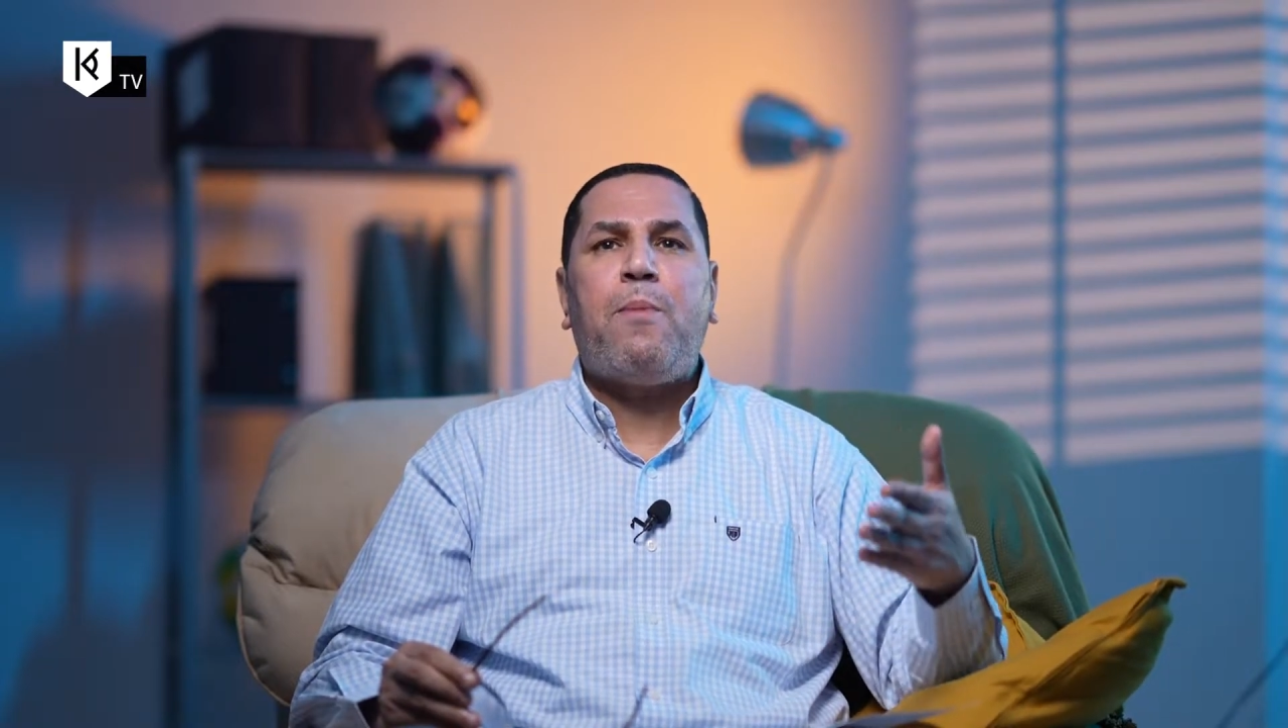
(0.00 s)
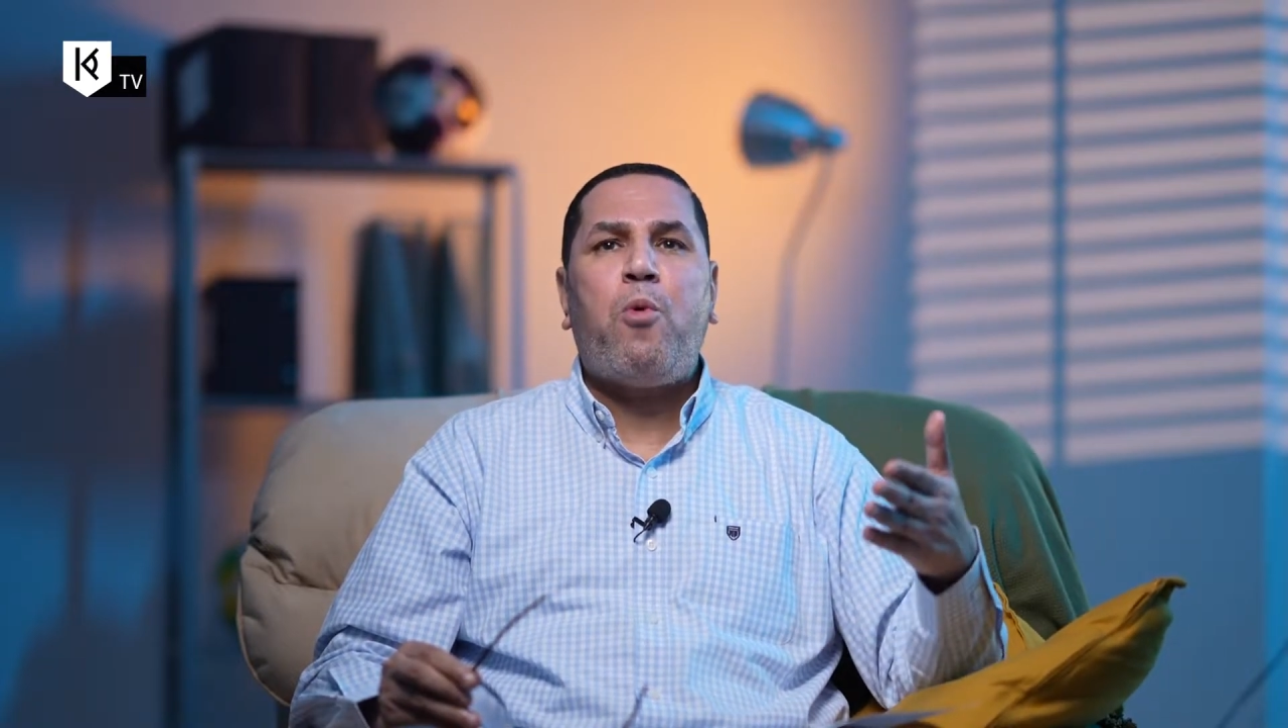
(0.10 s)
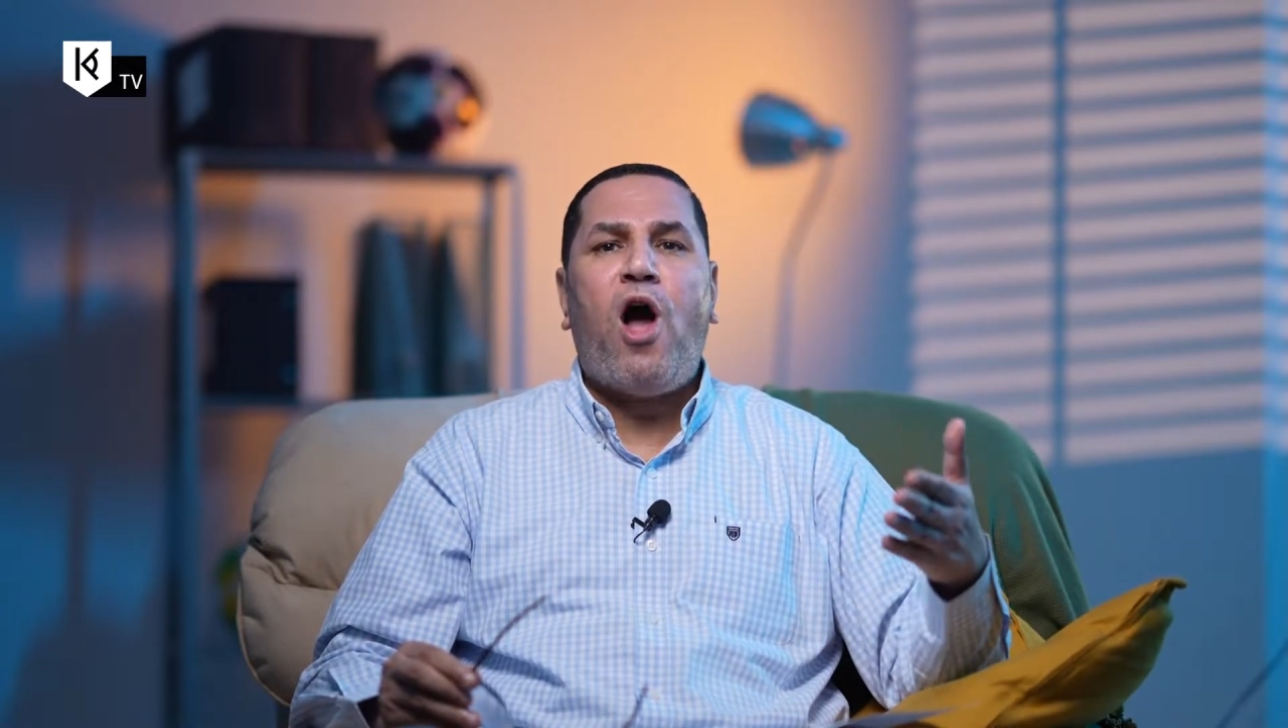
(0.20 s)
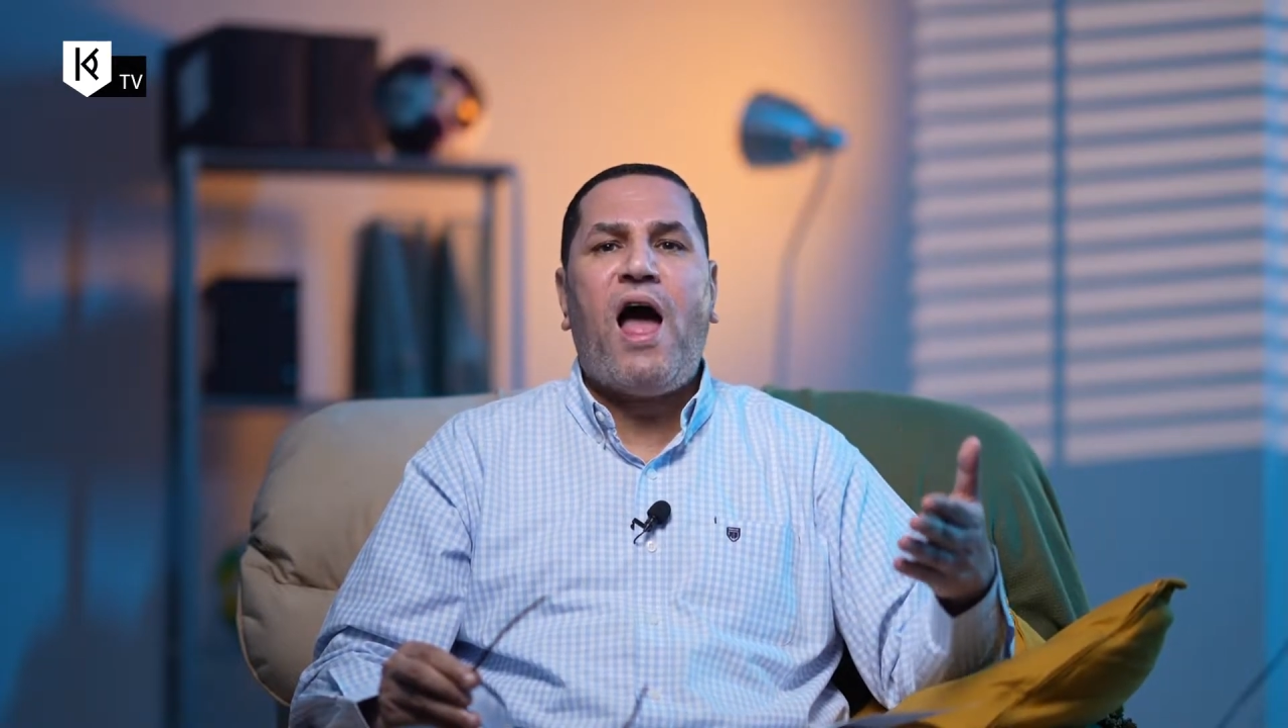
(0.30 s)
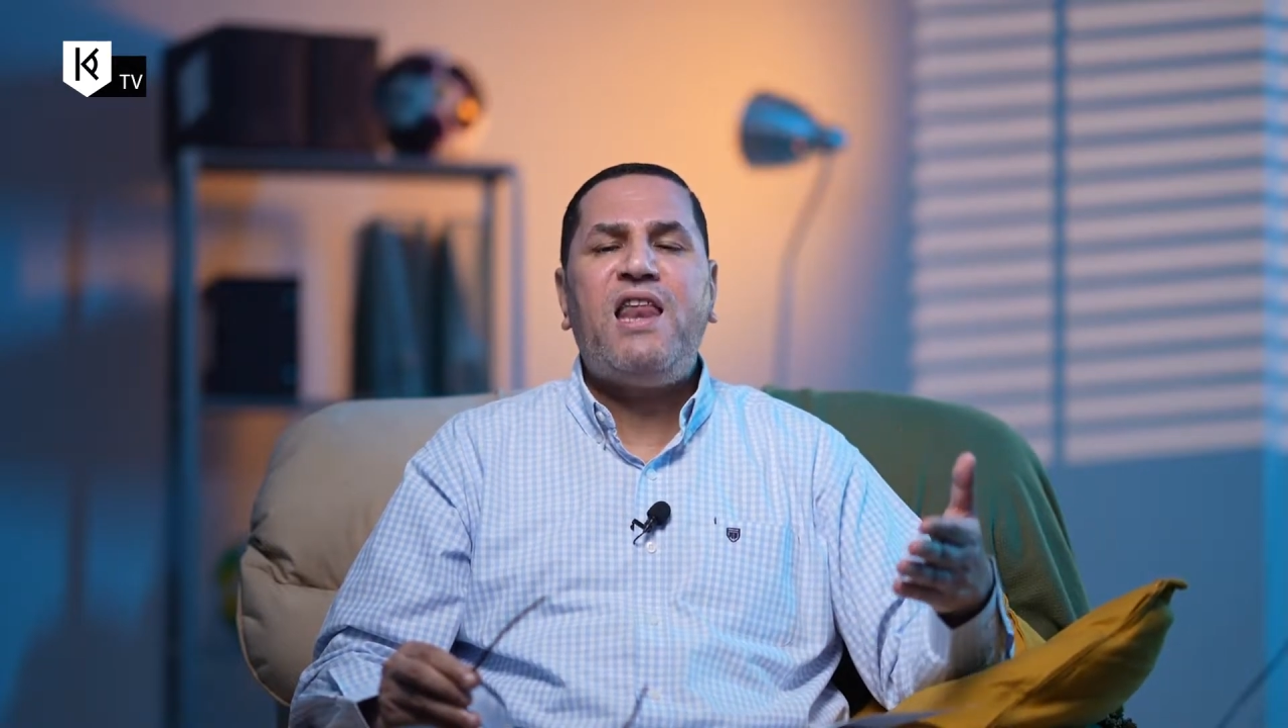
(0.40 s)

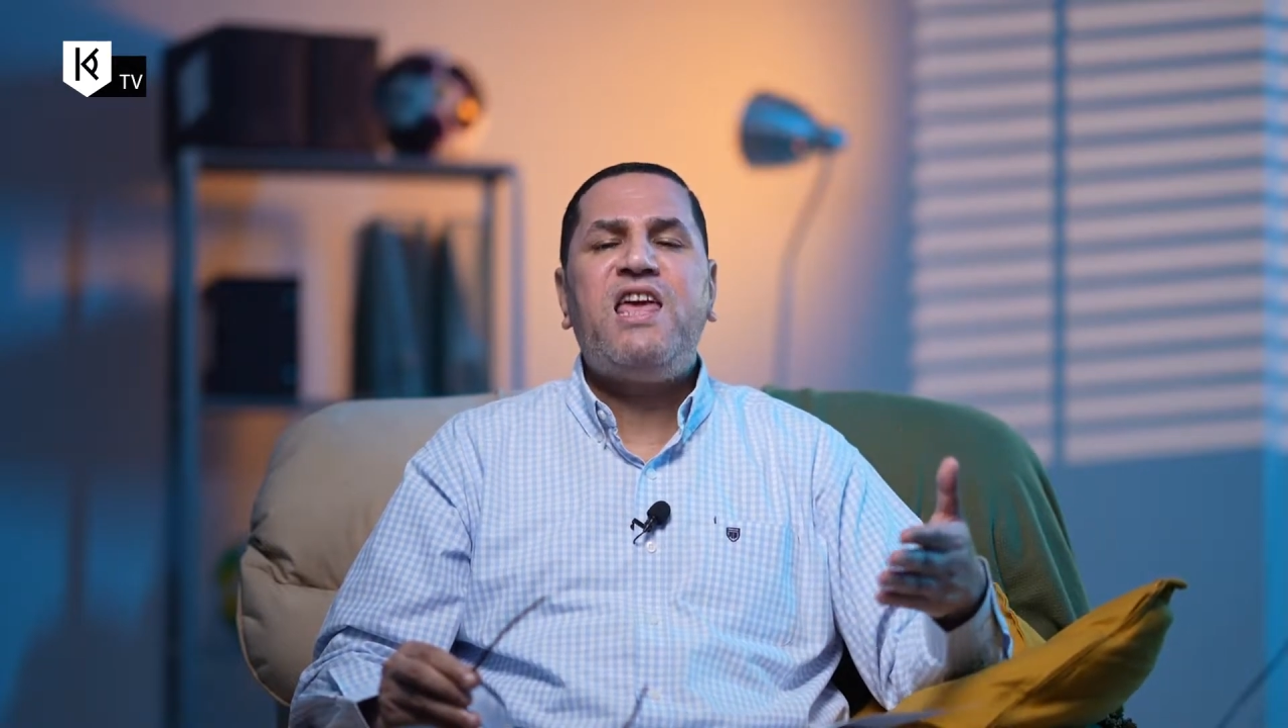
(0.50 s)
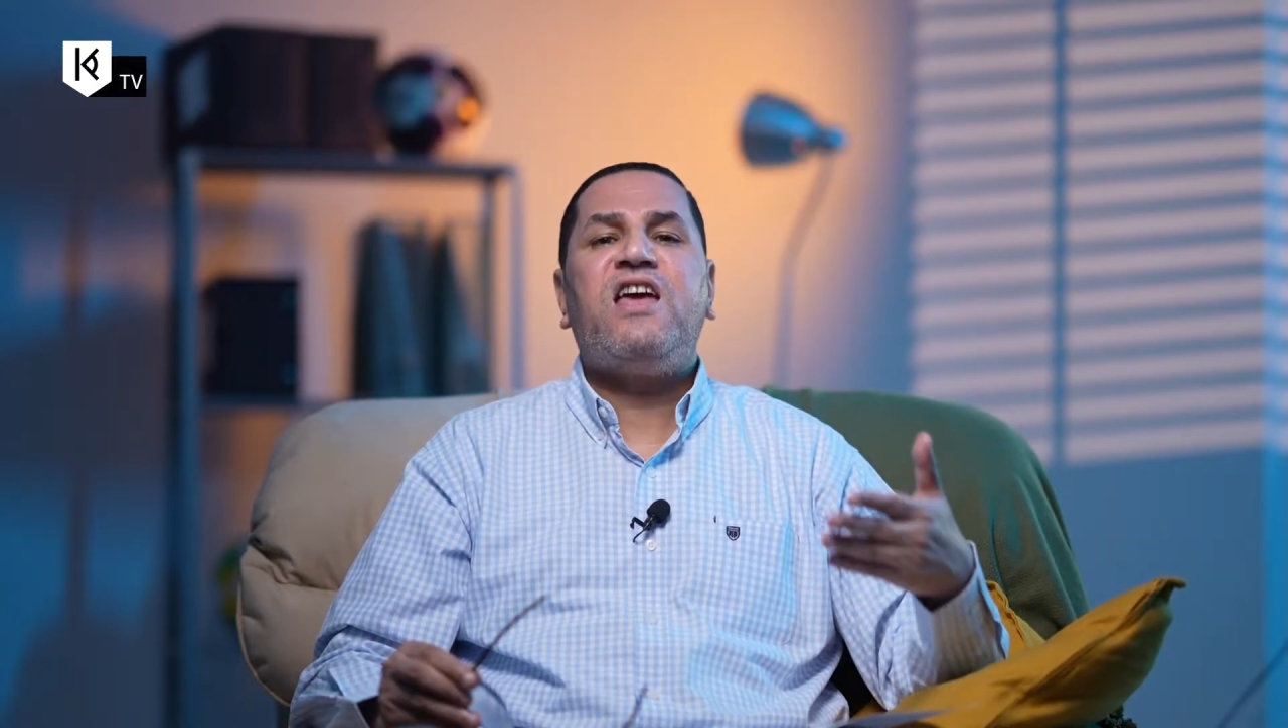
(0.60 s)
ابو علي